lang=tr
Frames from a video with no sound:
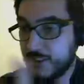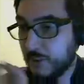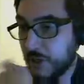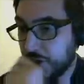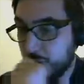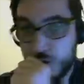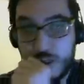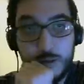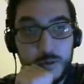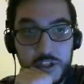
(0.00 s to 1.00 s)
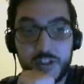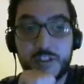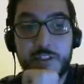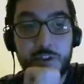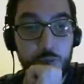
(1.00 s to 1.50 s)
Başta güzel başladık
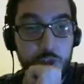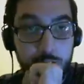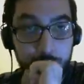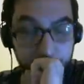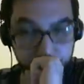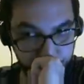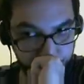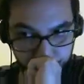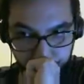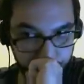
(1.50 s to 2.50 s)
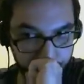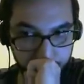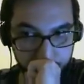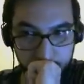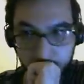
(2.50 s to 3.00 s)
takımca da
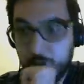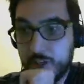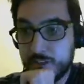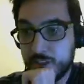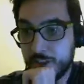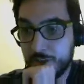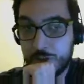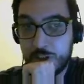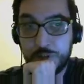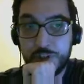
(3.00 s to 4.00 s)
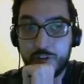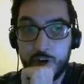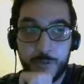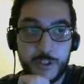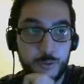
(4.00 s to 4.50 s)
istediğimiz gibi
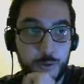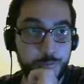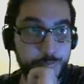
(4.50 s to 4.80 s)
devam etmiyor.